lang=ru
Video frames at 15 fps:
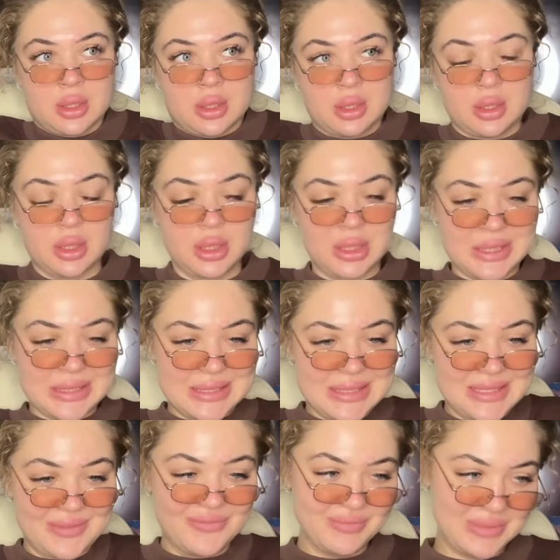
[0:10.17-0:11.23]
э,
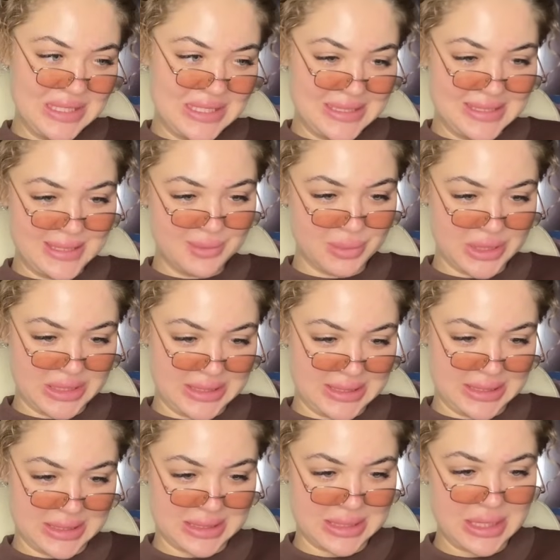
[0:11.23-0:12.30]

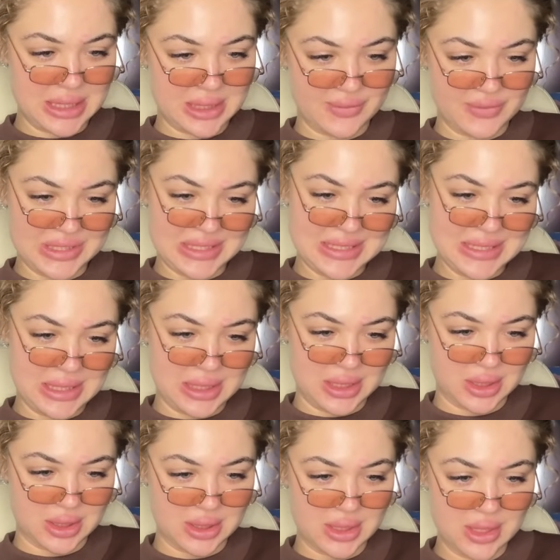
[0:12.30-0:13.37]
совместимость знаков
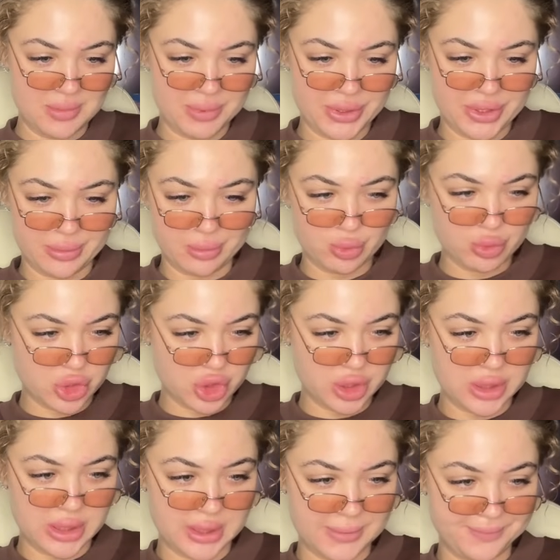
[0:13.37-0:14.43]
зодиака, да, потому
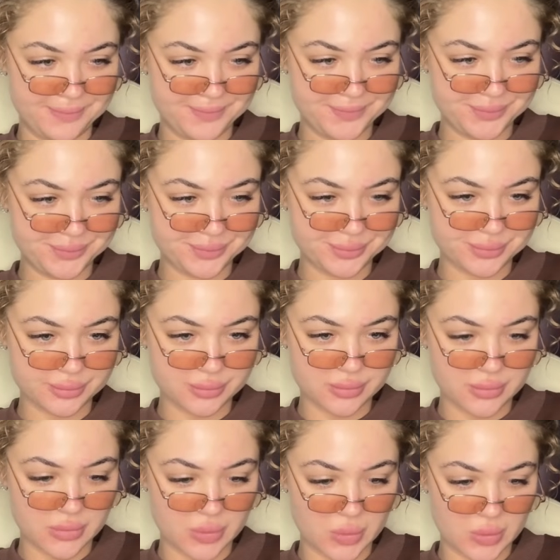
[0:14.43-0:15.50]
что
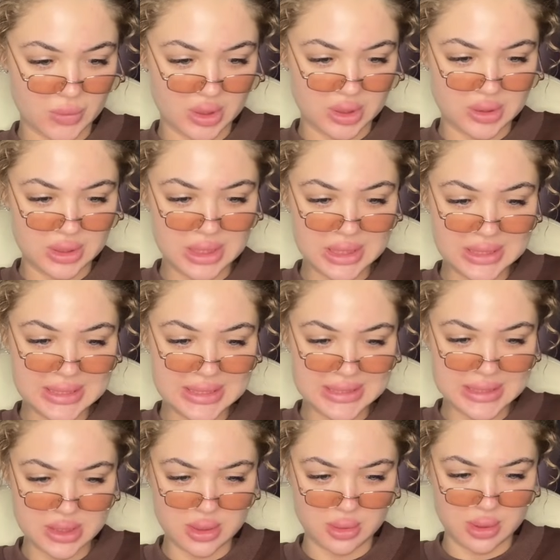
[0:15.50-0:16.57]
не
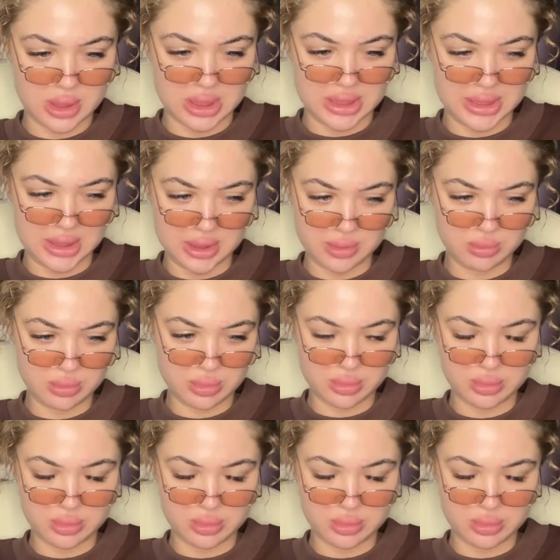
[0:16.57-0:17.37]
досняла я